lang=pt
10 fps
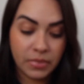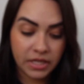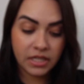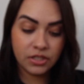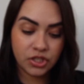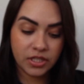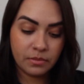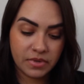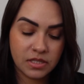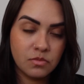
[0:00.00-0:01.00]
Bem quentinha
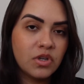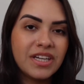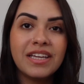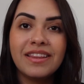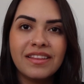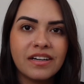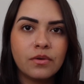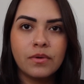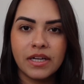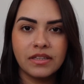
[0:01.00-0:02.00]
mesmo e não é